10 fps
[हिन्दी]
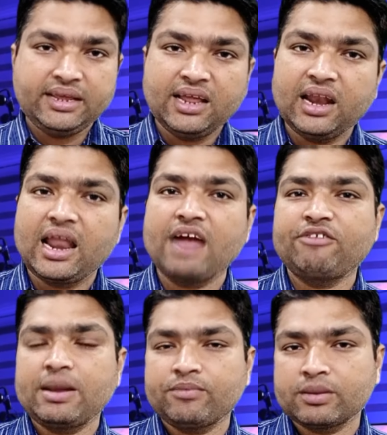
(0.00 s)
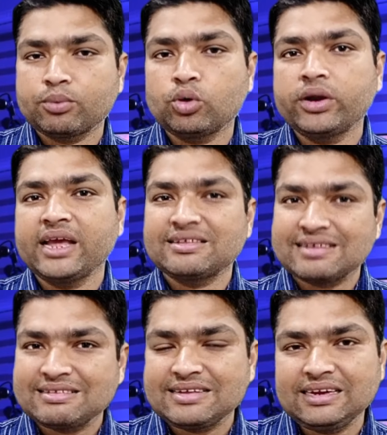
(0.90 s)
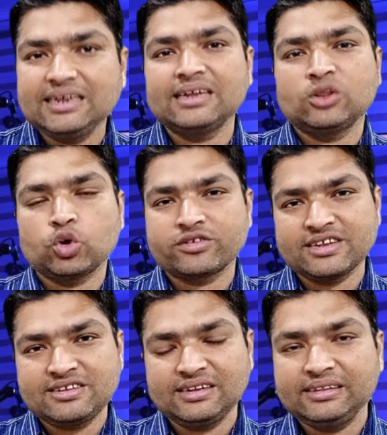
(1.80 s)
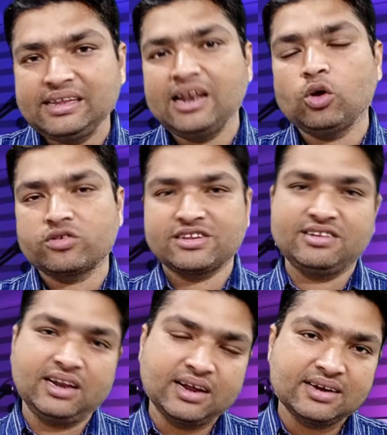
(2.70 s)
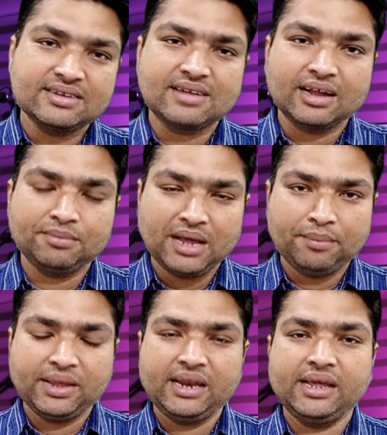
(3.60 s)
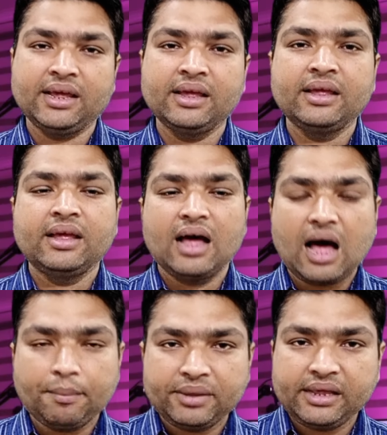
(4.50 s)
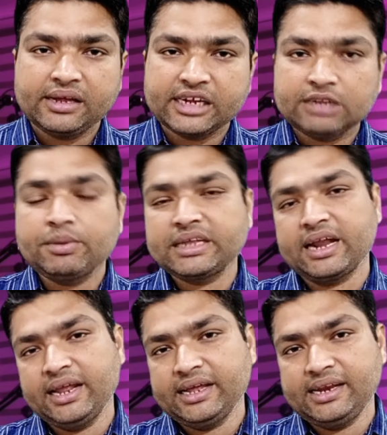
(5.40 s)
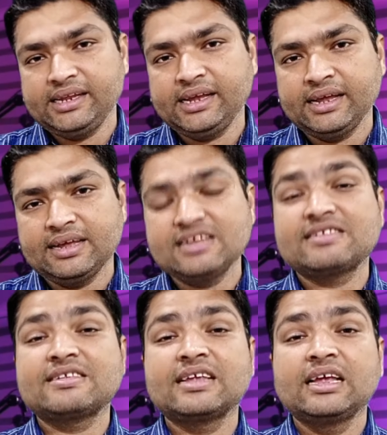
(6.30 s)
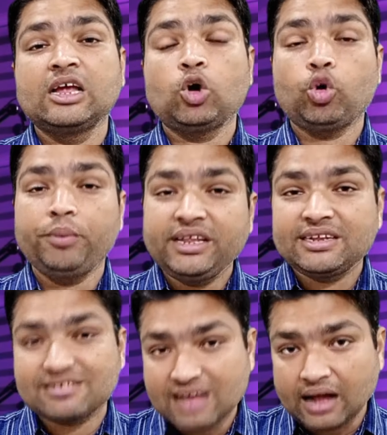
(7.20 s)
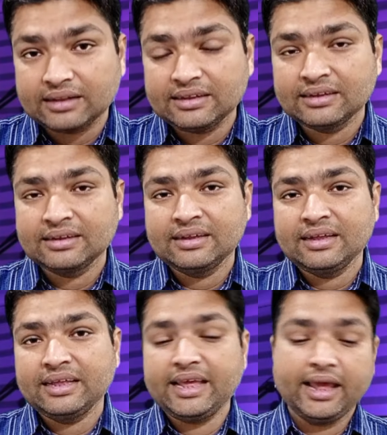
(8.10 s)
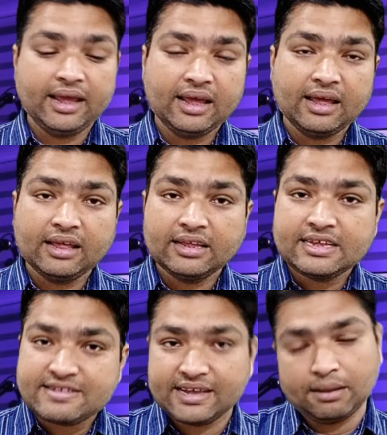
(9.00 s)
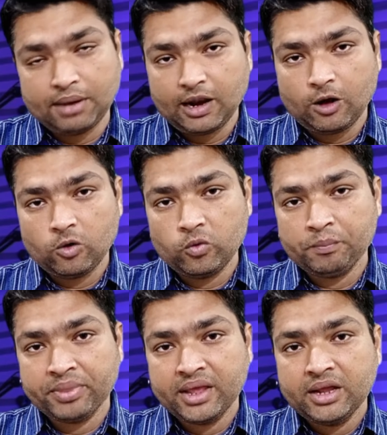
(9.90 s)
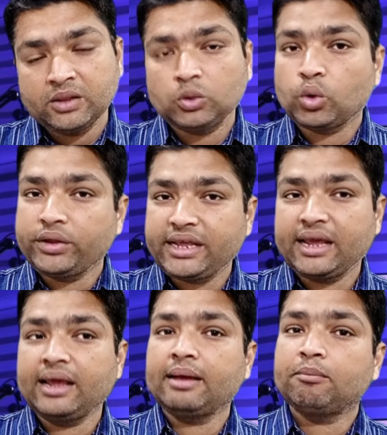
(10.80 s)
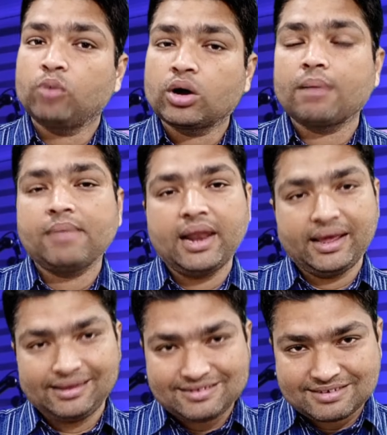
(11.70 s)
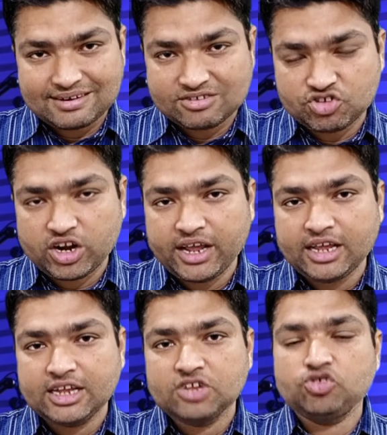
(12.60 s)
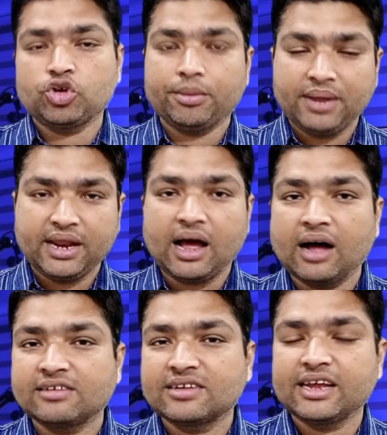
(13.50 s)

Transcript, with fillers: ये लाइफ टाइम सपोर्ट एक सच्ची नीयत और सच्ची दिल और सच्ची लगन के साथ में आपके लिए आपकी खिदमत करने के लिए इस उम्मीद के साथ कि किसी का भला हो तो ये मुकम्मल एक स्ट्रक्चर है जो कि मैंने आज